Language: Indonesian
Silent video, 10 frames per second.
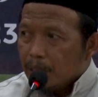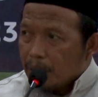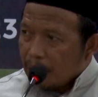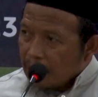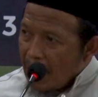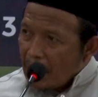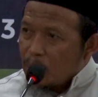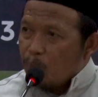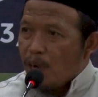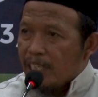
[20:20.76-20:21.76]
Kita
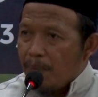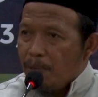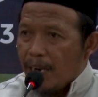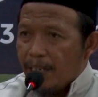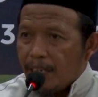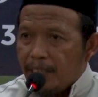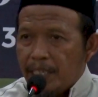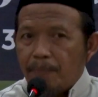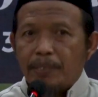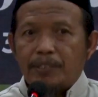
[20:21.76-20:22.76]
semuanya berada
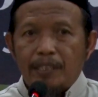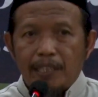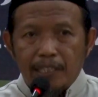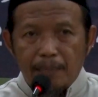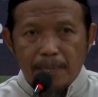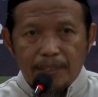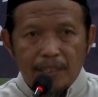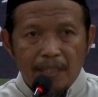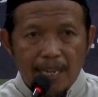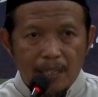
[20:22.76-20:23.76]
di masjid ini
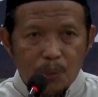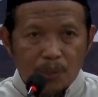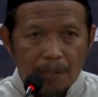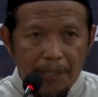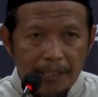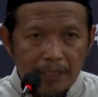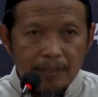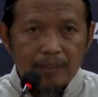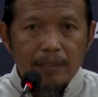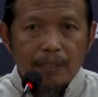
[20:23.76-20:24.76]
Masjid Riyadus
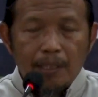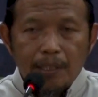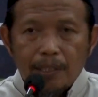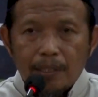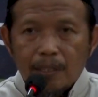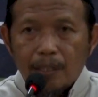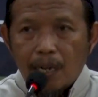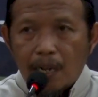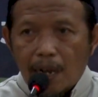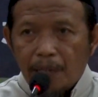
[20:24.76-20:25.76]
Salihin.
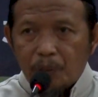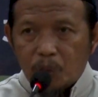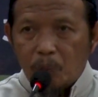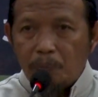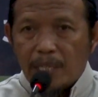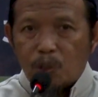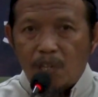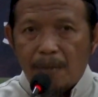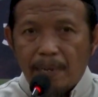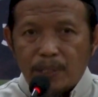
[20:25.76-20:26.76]
Antum yang
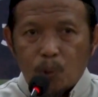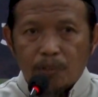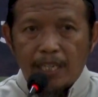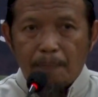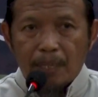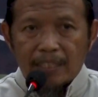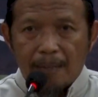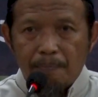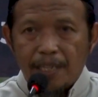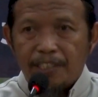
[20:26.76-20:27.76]
sudah masuk dari
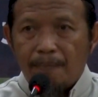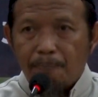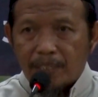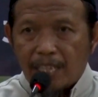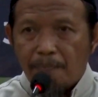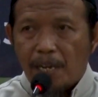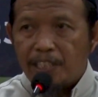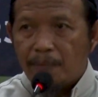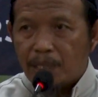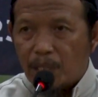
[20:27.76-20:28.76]
pertama, jam pertama,
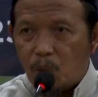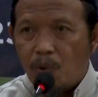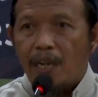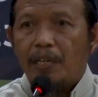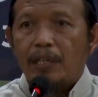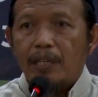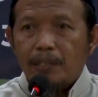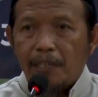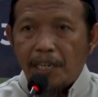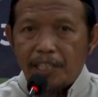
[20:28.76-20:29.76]
jam kedua,
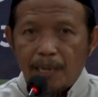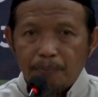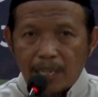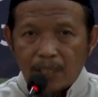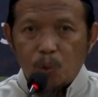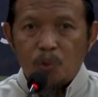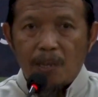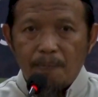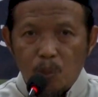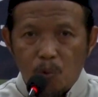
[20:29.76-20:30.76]
dari jam 1,
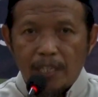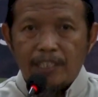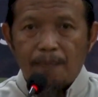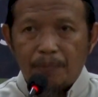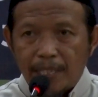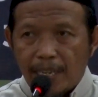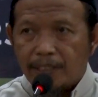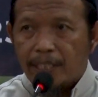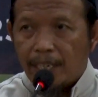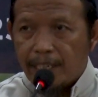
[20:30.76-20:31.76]
jam 2, jam 3
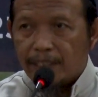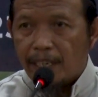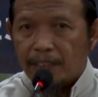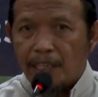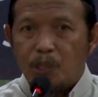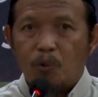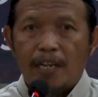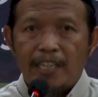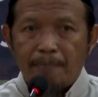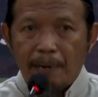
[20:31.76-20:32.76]
saya lihat dari tadi
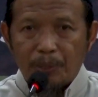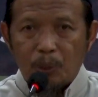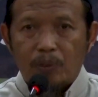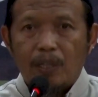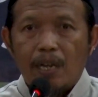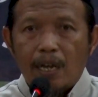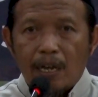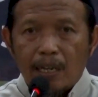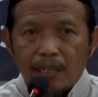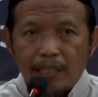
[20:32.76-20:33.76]
sudah ada yang masuk.
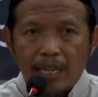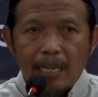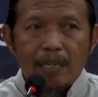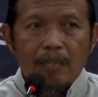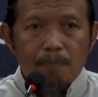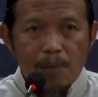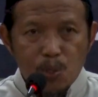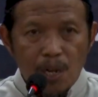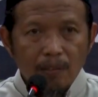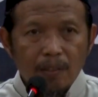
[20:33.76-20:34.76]
Ya,
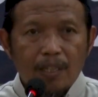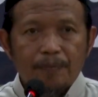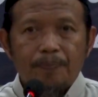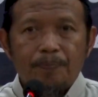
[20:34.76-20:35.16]
Masya Allah.